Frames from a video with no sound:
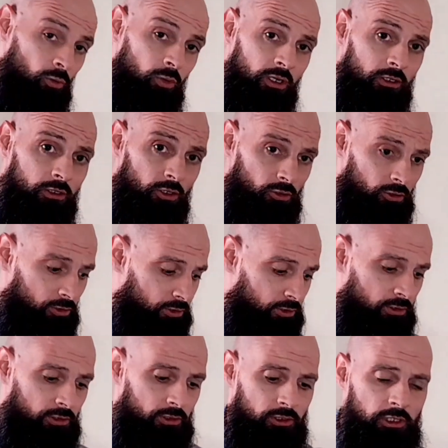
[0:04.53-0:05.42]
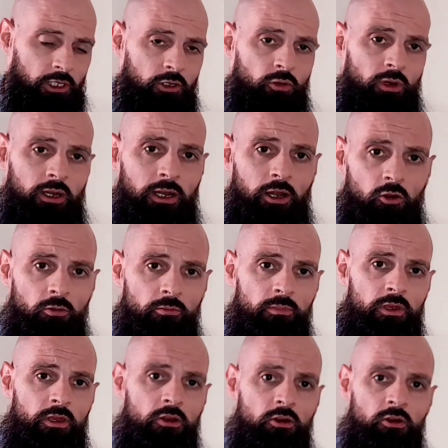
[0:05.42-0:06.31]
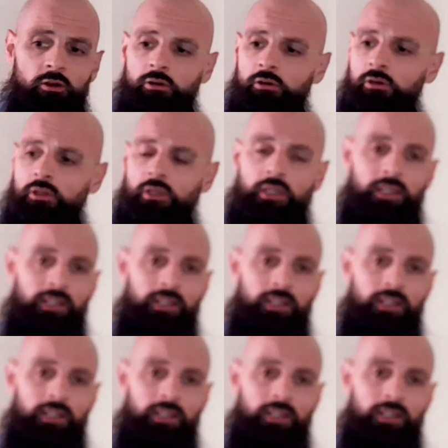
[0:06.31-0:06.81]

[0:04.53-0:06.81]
cuento, tengo acá conmigo